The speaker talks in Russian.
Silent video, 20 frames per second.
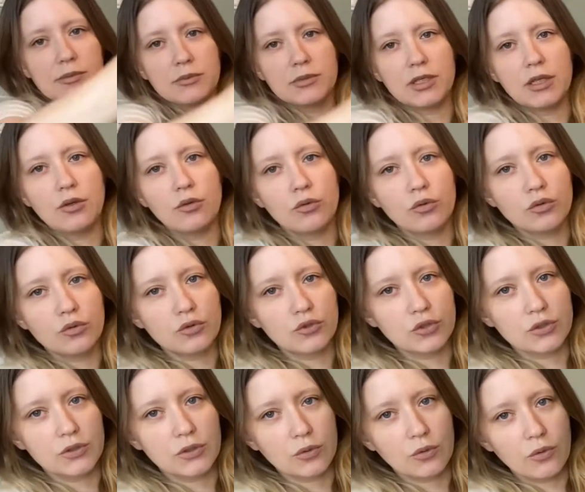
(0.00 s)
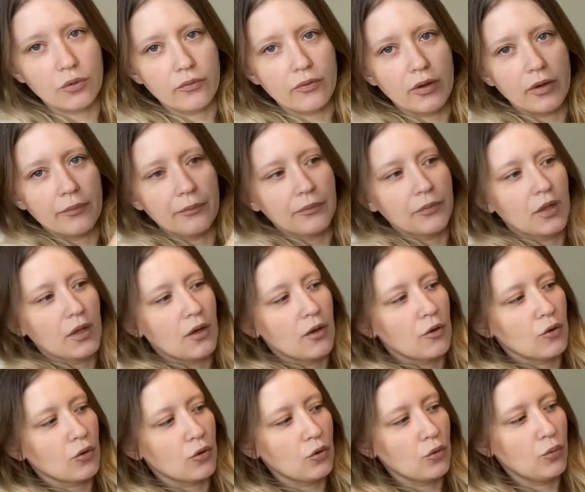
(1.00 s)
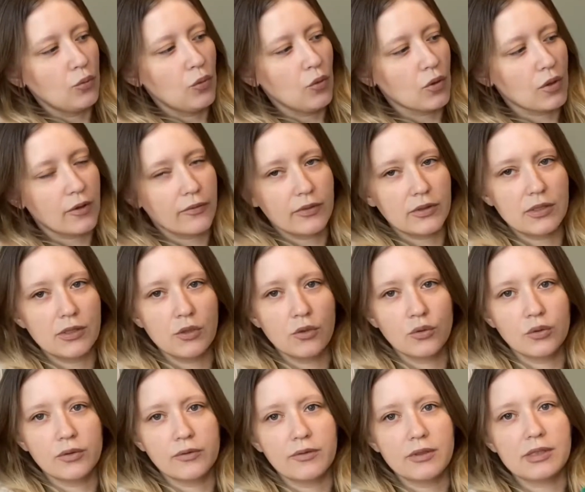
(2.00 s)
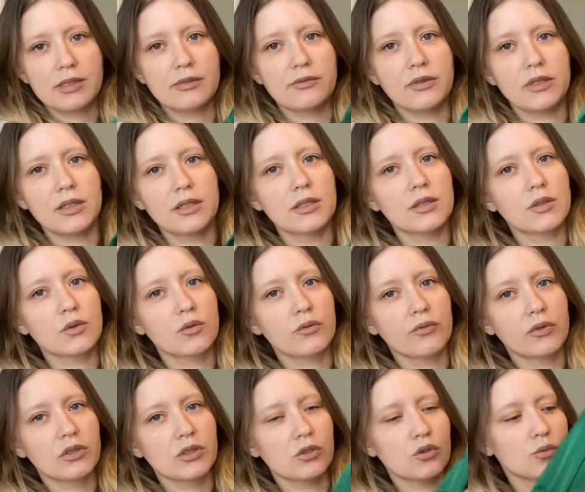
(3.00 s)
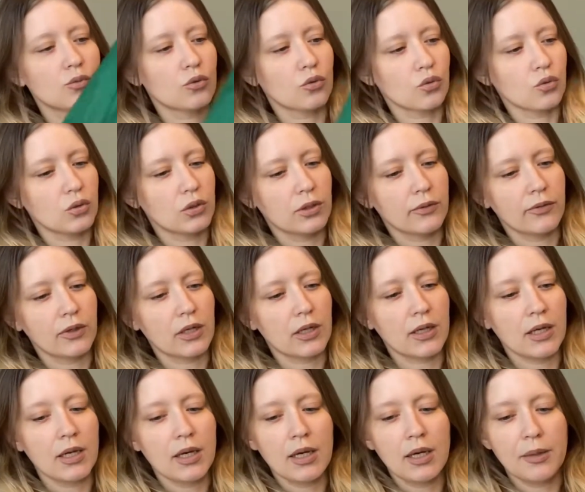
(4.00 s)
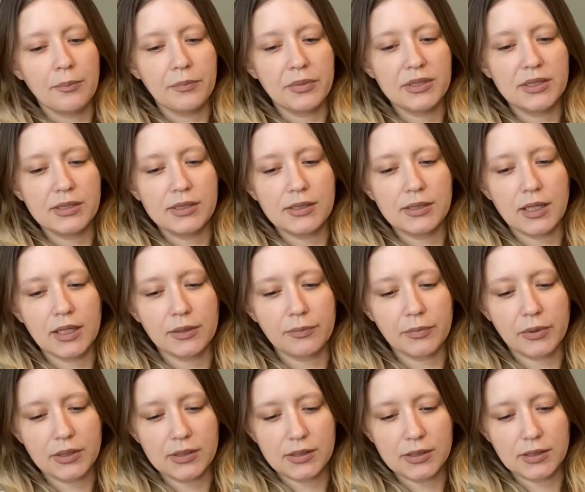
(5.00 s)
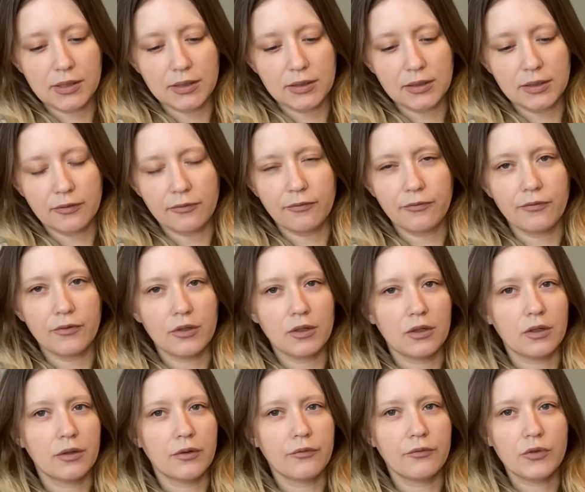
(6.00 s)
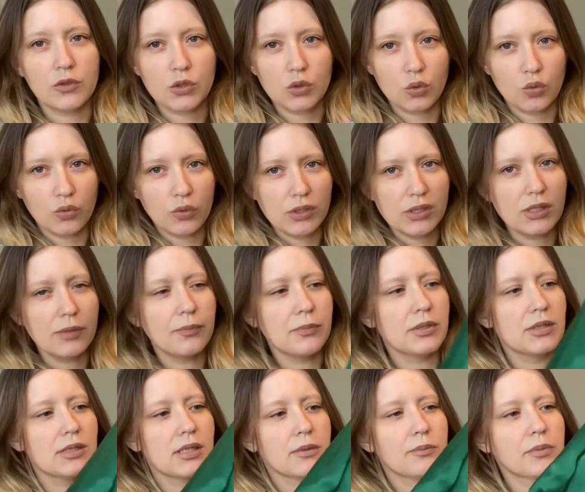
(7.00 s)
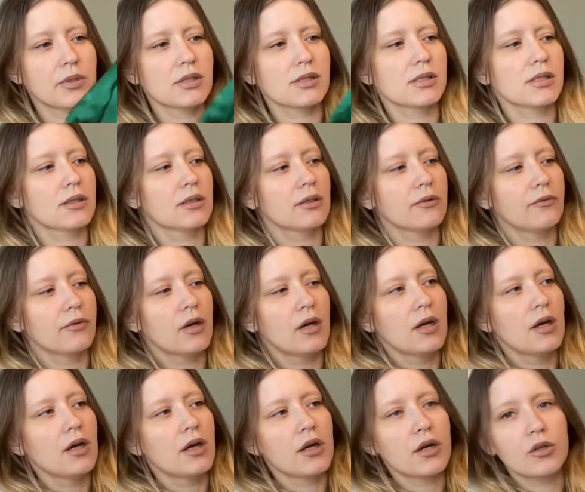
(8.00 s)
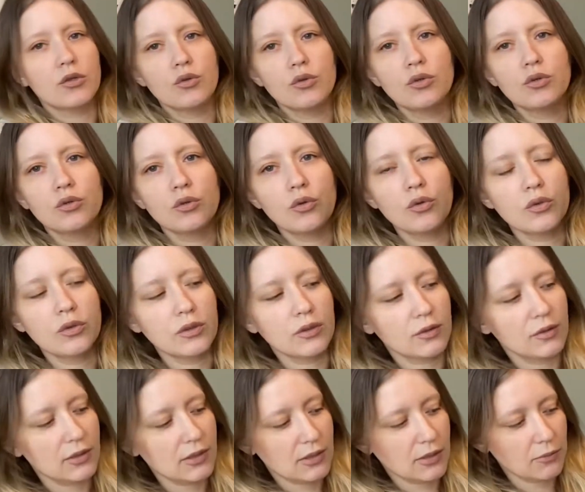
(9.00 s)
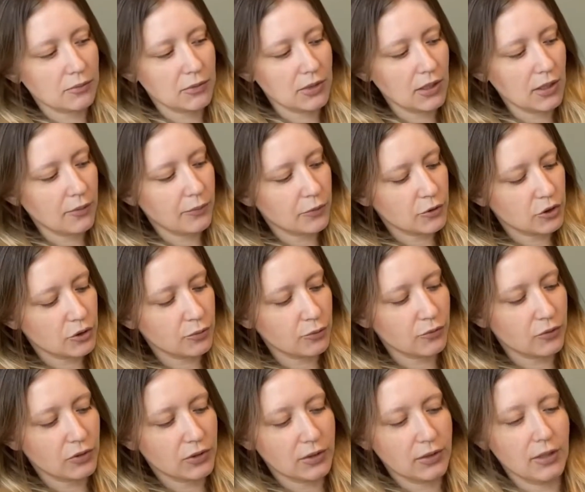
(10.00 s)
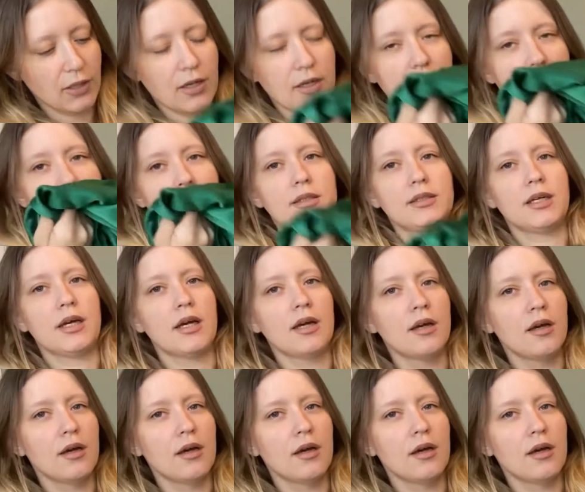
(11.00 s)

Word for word: деле он очень такого глубокого зеленого цвета, такого изумрудного, 50% э, вискоза, 50% район, но он на самом деле, почему вот я как-то